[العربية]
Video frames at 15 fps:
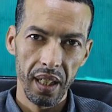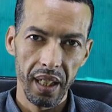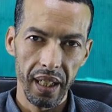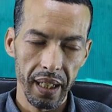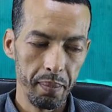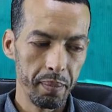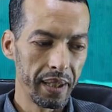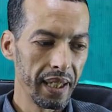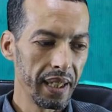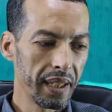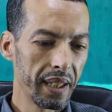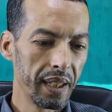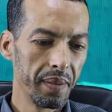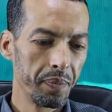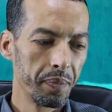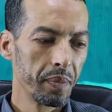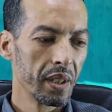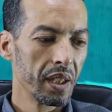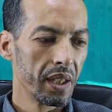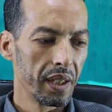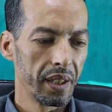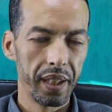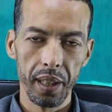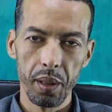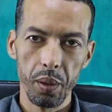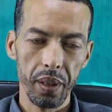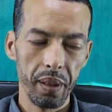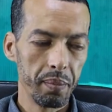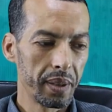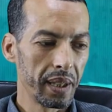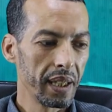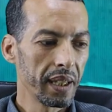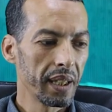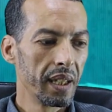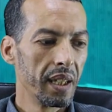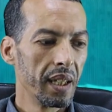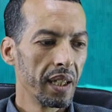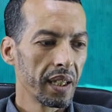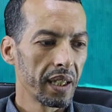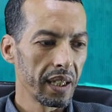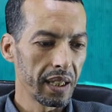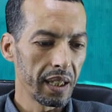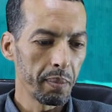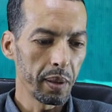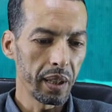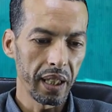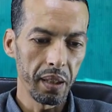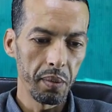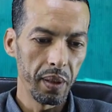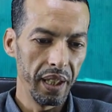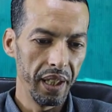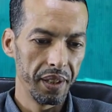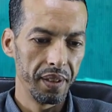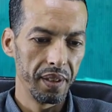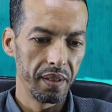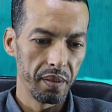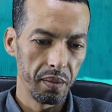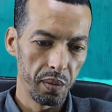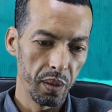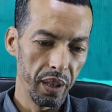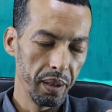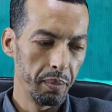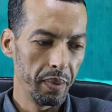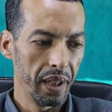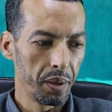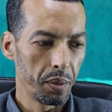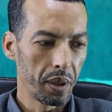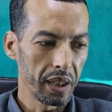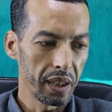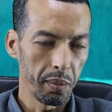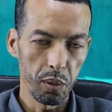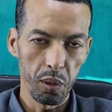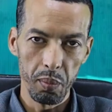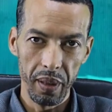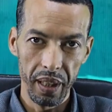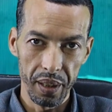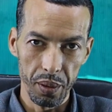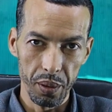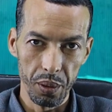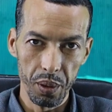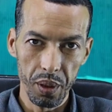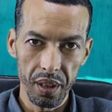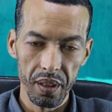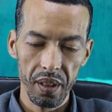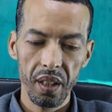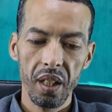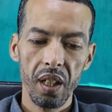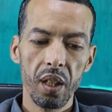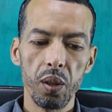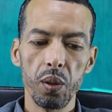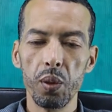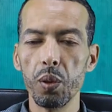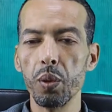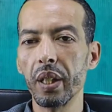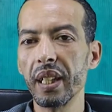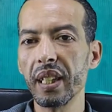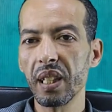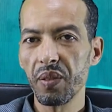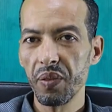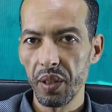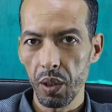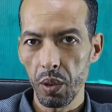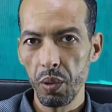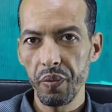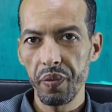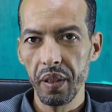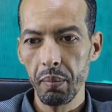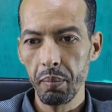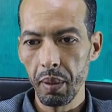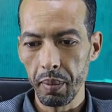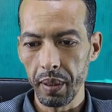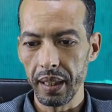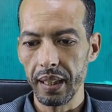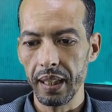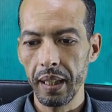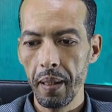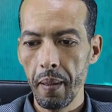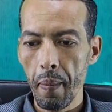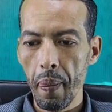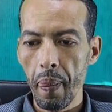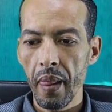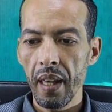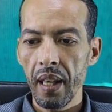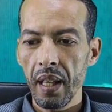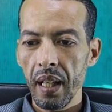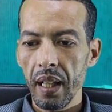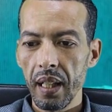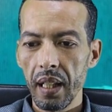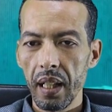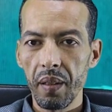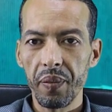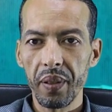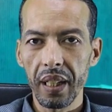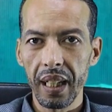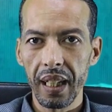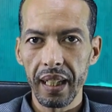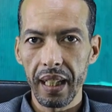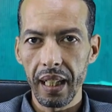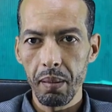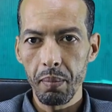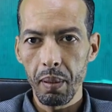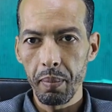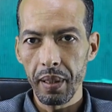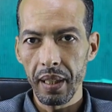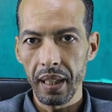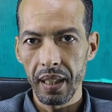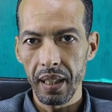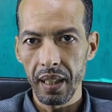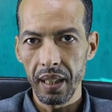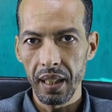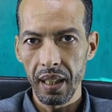الام 5 ديكو ام 5 كتربط غير واحد واحد من هادو كتربطو مع الروسور والاخرين كتفرقهم فين ما بغيتي آه، الفرق اللي كاين ما بين هذا